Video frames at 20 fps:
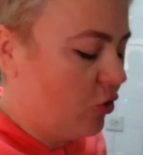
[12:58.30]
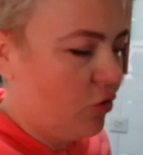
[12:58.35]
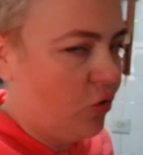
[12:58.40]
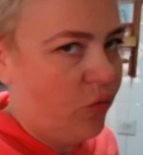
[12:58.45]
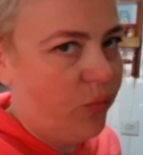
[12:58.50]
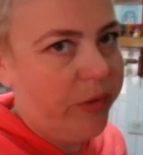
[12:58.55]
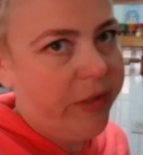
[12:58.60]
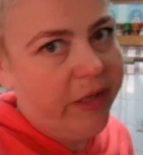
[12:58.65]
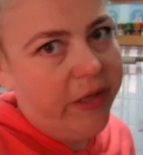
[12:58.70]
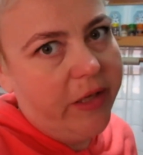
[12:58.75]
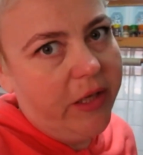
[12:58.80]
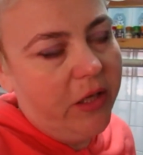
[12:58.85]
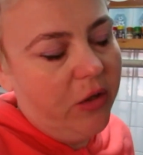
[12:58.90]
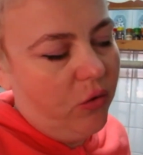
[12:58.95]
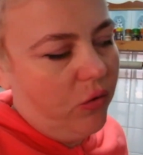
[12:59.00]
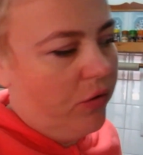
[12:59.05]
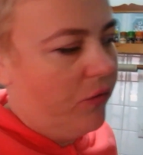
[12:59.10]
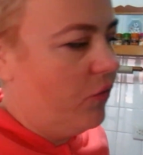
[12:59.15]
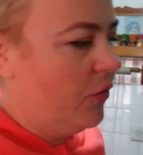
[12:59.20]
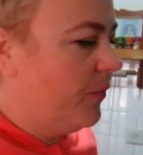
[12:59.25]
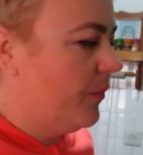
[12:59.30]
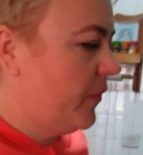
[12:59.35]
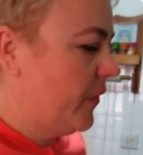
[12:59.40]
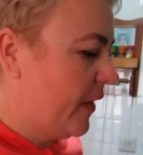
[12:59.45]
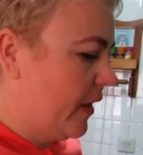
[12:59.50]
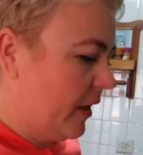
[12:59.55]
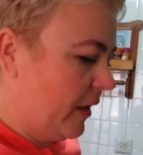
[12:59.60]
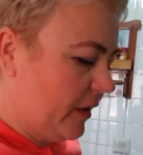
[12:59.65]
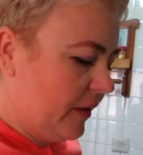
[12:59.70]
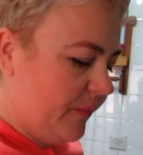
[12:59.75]
что у меня нету его.
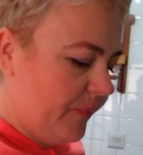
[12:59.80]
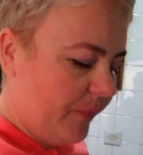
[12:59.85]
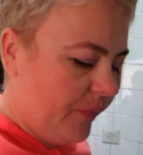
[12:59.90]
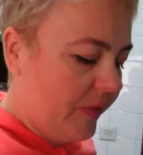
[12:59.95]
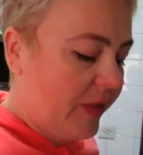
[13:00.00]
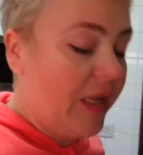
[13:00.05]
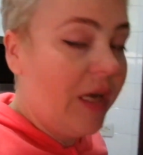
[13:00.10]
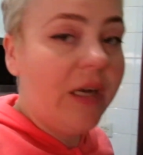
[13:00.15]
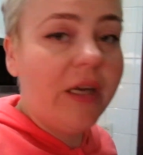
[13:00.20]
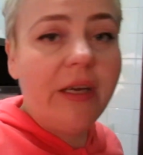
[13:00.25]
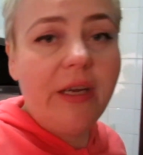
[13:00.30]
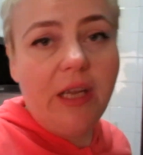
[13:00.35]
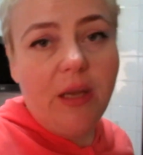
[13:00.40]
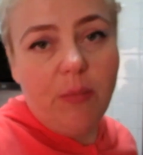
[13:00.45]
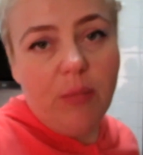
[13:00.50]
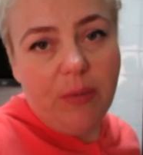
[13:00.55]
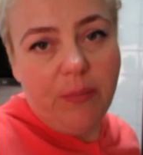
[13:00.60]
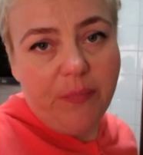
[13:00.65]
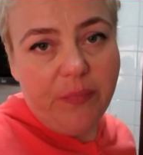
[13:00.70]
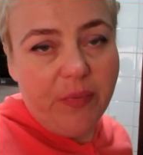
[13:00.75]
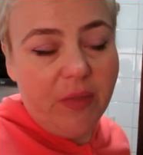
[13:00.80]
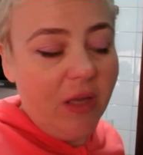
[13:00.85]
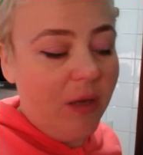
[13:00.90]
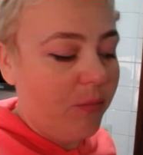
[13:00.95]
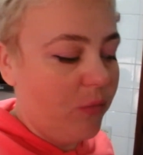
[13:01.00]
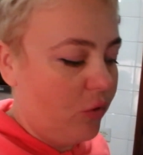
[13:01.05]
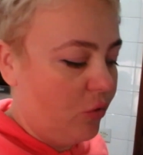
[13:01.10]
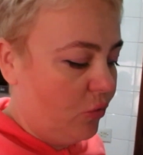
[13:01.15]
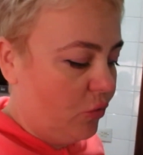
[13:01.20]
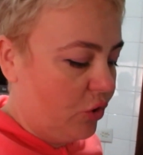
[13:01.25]
Так, для крема
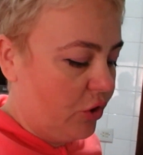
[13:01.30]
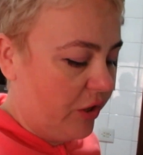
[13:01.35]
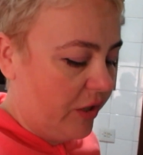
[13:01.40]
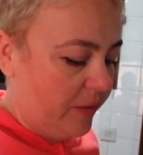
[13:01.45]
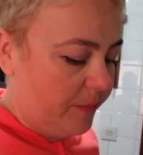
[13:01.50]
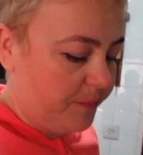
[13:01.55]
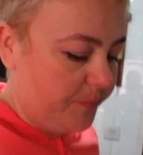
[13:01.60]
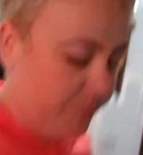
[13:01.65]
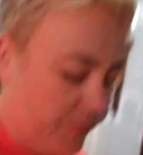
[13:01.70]
нам нужно